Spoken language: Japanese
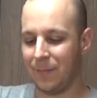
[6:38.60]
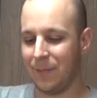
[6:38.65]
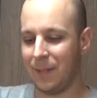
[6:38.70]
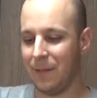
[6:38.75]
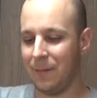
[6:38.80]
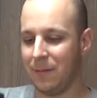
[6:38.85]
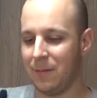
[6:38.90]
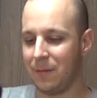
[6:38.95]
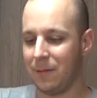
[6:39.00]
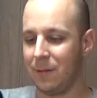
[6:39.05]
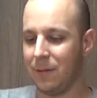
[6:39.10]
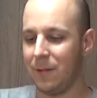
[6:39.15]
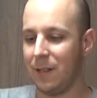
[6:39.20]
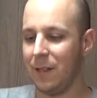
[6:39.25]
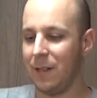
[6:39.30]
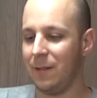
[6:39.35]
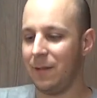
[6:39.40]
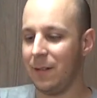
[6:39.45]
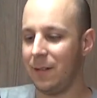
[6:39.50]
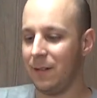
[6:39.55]
でもこれ
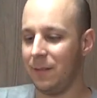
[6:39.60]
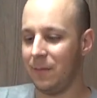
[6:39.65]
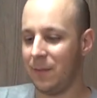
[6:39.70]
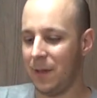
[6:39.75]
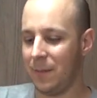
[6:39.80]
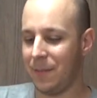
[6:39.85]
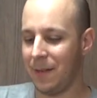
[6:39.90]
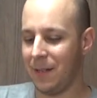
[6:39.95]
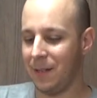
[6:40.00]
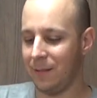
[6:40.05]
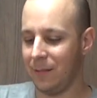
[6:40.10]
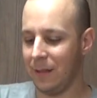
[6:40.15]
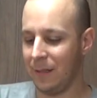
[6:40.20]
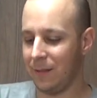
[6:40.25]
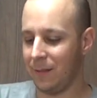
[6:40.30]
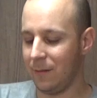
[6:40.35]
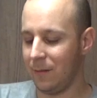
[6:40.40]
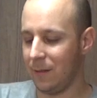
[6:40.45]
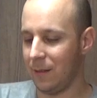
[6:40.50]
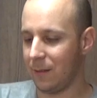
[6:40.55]
はいっぱいの
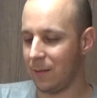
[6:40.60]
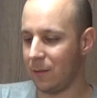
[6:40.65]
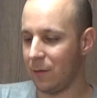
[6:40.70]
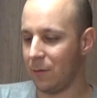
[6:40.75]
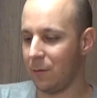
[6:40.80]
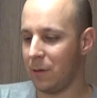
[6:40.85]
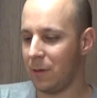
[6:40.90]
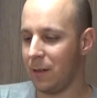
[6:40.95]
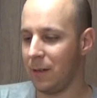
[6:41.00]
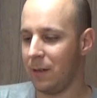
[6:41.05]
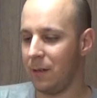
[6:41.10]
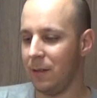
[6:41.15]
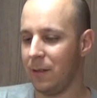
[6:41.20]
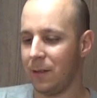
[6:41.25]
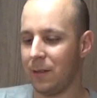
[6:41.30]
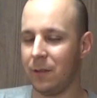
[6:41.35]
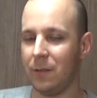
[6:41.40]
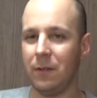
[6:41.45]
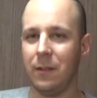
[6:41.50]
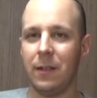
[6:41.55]
人が壊れ
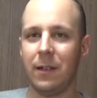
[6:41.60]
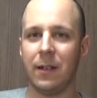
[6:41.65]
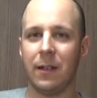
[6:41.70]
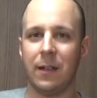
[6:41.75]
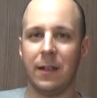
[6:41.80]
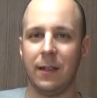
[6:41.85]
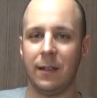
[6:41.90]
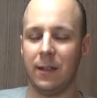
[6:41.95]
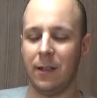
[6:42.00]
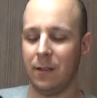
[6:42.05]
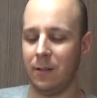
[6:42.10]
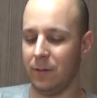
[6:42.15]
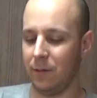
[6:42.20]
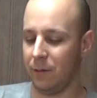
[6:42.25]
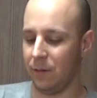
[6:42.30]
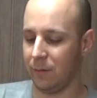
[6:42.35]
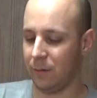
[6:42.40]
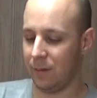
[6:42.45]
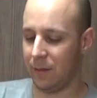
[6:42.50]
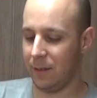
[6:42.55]
やすいが言ってる
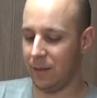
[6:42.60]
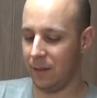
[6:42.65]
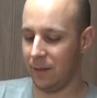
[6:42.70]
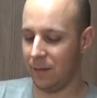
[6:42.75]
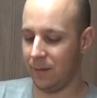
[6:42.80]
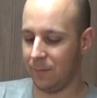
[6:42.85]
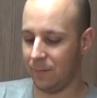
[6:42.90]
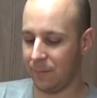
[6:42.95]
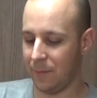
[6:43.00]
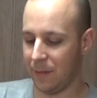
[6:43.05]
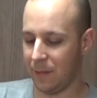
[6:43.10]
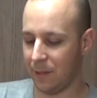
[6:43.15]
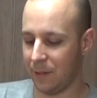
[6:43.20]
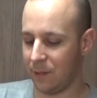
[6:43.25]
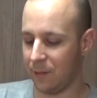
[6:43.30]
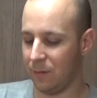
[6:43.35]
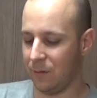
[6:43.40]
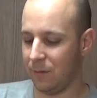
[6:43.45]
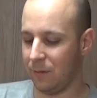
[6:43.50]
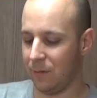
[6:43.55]
のにまだ
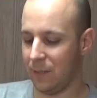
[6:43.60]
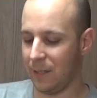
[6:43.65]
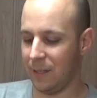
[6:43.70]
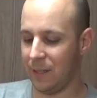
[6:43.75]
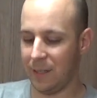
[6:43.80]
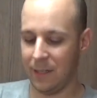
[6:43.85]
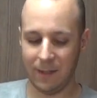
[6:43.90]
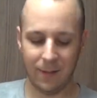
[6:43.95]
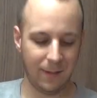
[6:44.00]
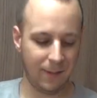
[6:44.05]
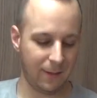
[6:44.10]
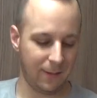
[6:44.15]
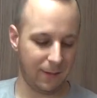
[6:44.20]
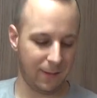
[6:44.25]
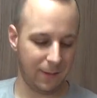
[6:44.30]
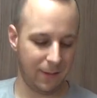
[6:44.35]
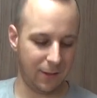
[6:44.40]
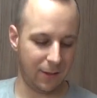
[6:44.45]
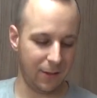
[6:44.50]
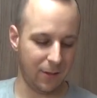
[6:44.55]
そんなに
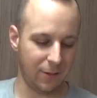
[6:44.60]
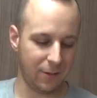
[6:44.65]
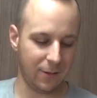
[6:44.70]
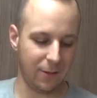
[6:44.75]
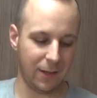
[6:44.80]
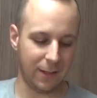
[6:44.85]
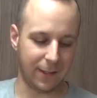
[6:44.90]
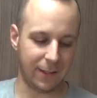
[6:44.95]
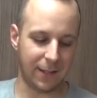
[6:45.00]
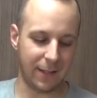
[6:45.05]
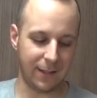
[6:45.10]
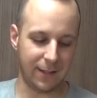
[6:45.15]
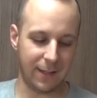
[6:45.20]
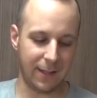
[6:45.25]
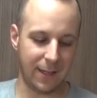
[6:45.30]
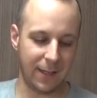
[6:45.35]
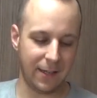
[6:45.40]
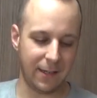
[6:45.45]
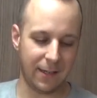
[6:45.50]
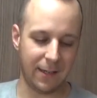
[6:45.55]
強くが使って
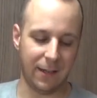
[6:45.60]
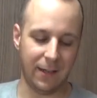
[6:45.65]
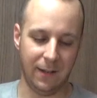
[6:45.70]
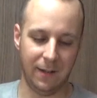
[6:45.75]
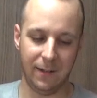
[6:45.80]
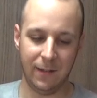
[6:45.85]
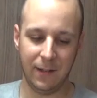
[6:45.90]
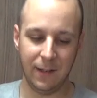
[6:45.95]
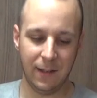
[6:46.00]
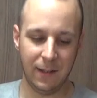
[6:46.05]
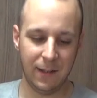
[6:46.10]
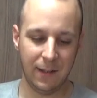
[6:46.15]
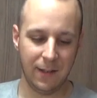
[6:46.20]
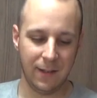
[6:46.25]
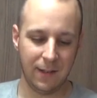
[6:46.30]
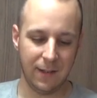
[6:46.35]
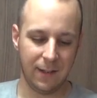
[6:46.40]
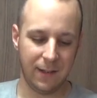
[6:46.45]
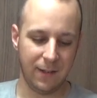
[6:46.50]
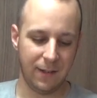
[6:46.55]
ないから
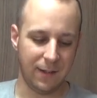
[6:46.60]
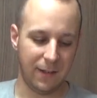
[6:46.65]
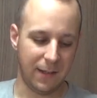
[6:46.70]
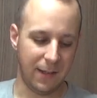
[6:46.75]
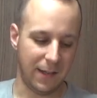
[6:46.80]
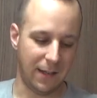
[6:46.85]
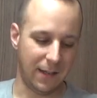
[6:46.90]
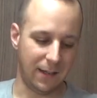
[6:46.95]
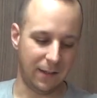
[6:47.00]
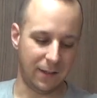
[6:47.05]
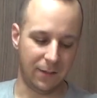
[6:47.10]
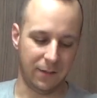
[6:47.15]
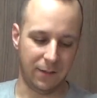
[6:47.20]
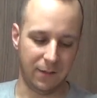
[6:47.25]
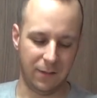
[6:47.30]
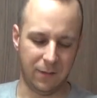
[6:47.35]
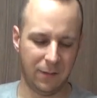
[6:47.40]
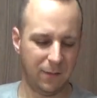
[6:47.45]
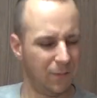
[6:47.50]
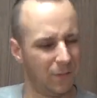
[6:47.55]
えっ、ー、
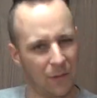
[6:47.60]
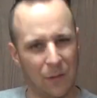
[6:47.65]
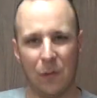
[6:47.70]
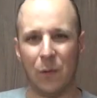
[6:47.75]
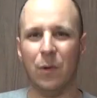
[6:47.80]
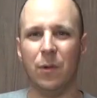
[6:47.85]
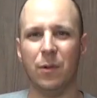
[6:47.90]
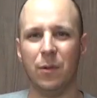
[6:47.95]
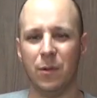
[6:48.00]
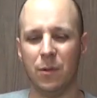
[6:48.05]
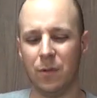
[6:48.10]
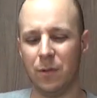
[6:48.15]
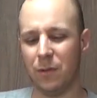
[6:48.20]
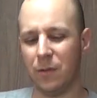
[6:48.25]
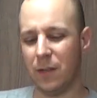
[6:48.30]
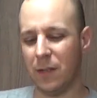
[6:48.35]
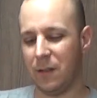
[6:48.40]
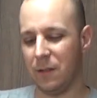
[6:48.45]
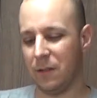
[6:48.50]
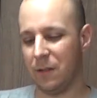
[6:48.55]
とど
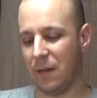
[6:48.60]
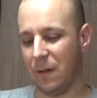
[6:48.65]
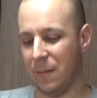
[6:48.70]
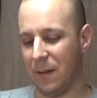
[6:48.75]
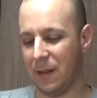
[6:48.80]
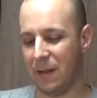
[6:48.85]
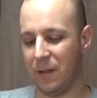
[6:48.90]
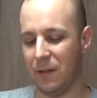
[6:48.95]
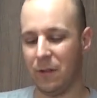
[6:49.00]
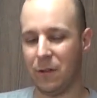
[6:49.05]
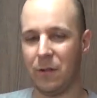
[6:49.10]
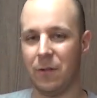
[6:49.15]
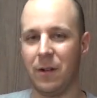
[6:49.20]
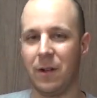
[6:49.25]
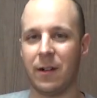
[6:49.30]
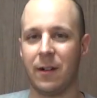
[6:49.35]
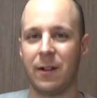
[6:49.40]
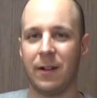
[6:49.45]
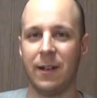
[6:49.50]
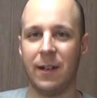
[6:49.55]
うだろうがまだよく
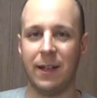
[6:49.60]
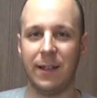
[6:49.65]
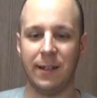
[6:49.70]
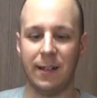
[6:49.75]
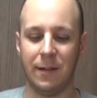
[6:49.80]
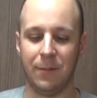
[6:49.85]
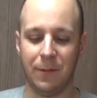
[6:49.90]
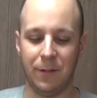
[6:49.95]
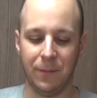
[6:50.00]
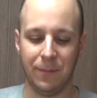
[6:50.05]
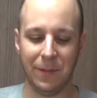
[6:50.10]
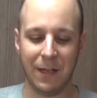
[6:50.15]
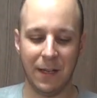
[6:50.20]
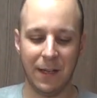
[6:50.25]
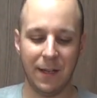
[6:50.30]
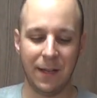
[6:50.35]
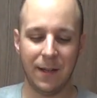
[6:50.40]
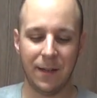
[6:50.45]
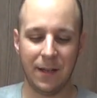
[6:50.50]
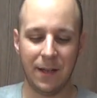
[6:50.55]
わからないでも
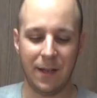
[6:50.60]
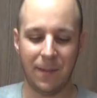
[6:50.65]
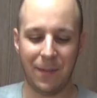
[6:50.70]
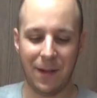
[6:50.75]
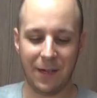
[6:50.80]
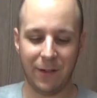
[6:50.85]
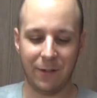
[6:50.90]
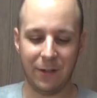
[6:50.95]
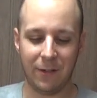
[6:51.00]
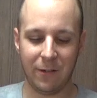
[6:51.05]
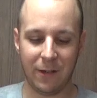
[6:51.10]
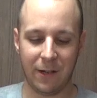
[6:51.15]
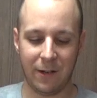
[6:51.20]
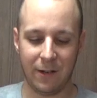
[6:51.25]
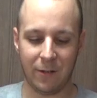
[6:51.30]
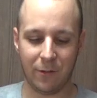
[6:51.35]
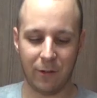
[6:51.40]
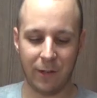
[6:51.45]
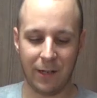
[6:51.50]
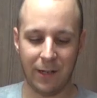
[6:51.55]
いっぱいの人か
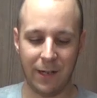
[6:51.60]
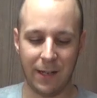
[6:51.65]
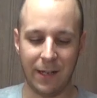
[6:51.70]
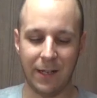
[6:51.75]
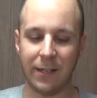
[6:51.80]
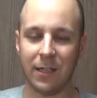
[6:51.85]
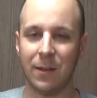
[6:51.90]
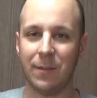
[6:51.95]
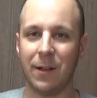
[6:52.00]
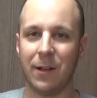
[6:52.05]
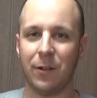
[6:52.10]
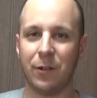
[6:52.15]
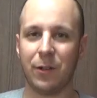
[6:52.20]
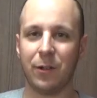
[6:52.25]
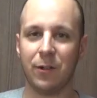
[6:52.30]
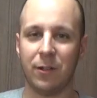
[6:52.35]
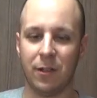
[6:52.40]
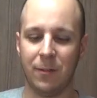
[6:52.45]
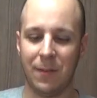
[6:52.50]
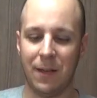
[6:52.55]
らこれで一番のお
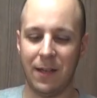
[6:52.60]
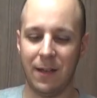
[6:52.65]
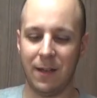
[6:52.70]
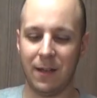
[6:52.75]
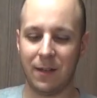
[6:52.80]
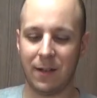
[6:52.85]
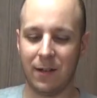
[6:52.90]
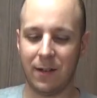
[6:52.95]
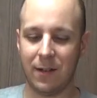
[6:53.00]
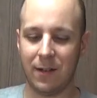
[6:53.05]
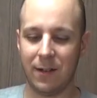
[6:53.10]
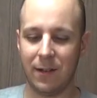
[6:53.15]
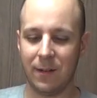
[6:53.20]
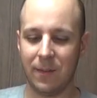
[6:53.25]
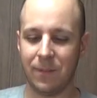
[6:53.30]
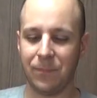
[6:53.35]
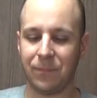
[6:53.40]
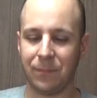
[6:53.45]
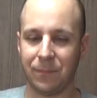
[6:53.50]
すすめから